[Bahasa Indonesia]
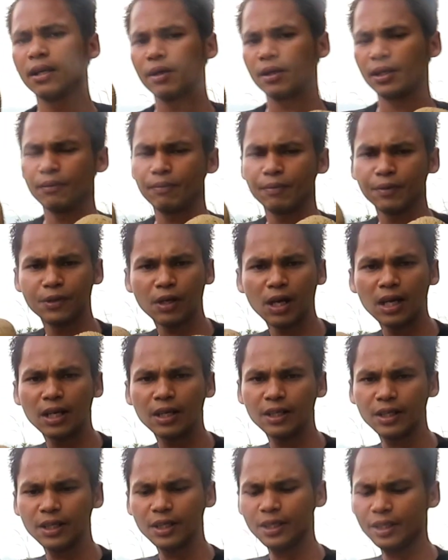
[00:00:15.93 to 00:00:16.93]
Di video kali
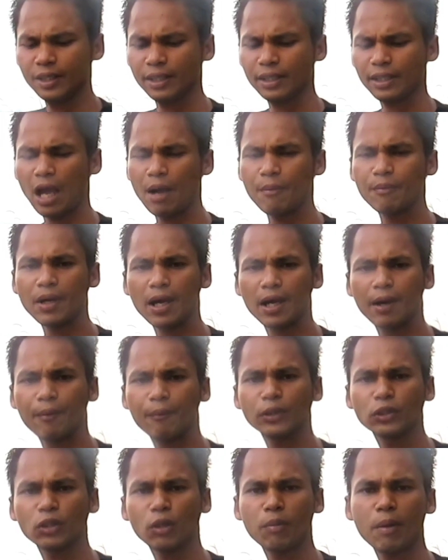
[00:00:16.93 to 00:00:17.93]
ini kami akan
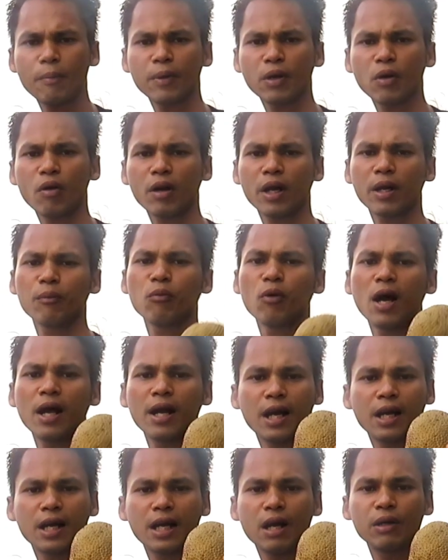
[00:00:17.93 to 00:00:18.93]
mencoba menggoreng buah
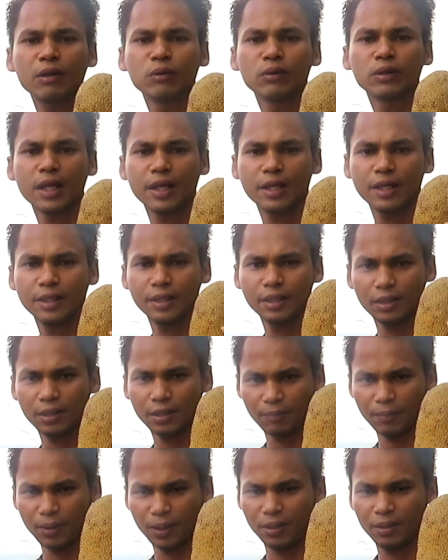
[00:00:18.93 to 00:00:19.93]
nangka hutan ini
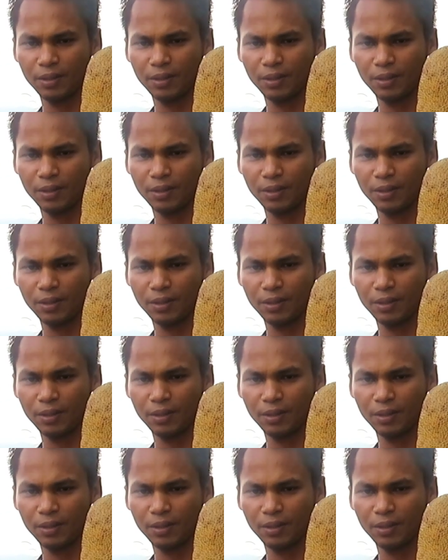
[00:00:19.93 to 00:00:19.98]
teman-teman.